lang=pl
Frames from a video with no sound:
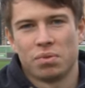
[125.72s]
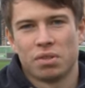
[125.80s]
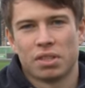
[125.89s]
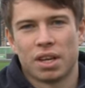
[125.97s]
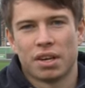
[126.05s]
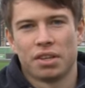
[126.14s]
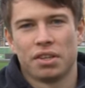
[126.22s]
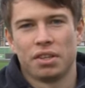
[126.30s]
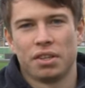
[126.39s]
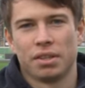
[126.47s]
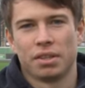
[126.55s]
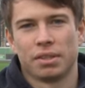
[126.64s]
stare
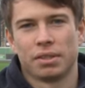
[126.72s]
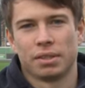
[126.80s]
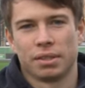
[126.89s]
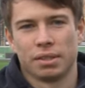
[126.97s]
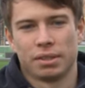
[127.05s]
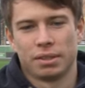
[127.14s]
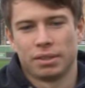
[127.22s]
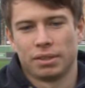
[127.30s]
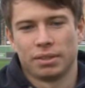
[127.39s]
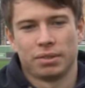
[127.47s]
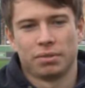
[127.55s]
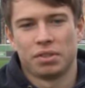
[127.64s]
hity,
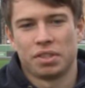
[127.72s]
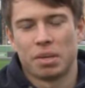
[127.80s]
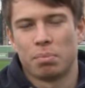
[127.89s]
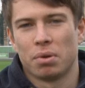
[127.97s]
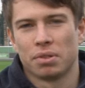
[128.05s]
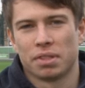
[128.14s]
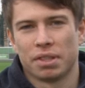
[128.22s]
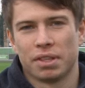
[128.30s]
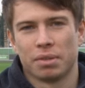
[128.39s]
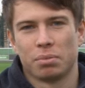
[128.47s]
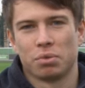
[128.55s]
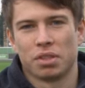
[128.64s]
e, wszystkie
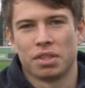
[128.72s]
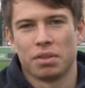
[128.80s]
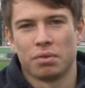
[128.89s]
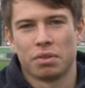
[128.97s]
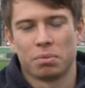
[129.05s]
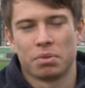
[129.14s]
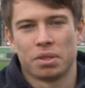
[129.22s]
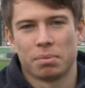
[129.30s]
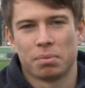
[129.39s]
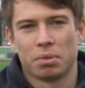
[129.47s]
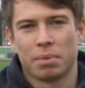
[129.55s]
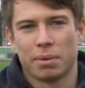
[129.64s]
polskie muzyki również mi się
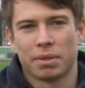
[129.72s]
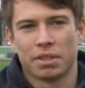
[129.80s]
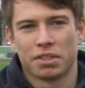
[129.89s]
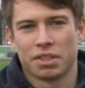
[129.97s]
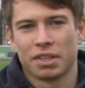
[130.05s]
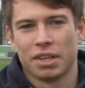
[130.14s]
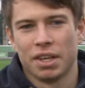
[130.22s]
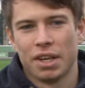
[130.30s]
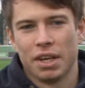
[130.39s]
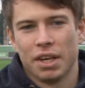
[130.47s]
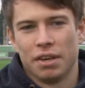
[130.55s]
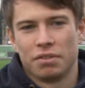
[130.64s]
podobają, także
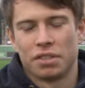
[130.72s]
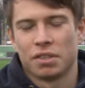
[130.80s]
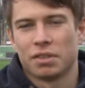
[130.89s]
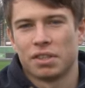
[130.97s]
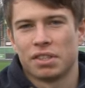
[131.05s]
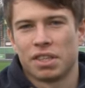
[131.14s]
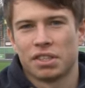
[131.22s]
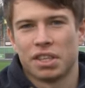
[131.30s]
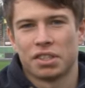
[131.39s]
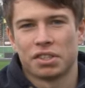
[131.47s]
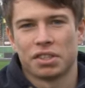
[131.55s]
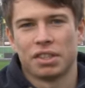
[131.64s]
wszystko co jest na
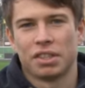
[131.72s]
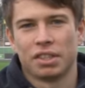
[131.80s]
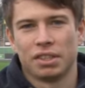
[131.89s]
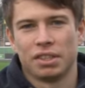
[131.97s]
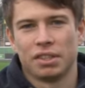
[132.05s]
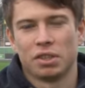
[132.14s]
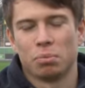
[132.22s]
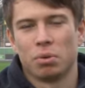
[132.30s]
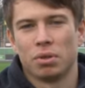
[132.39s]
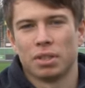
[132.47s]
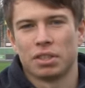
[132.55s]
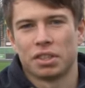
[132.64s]
czasie i co
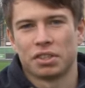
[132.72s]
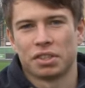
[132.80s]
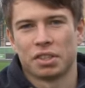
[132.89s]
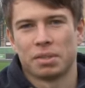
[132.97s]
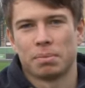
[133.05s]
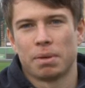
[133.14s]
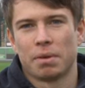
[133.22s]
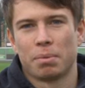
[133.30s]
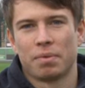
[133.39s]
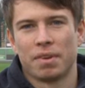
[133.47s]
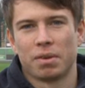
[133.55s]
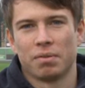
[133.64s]
było na czasie sprawia
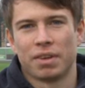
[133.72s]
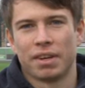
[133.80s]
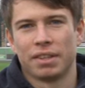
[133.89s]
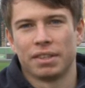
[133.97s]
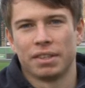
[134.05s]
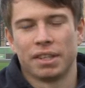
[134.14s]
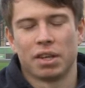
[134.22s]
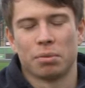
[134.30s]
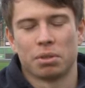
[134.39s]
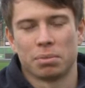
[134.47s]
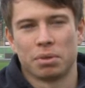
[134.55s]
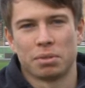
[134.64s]
mi wielką frajdę i tego
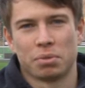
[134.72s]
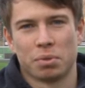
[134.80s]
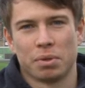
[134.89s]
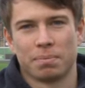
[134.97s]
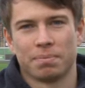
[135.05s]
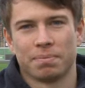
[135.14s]
przed meczem słucham.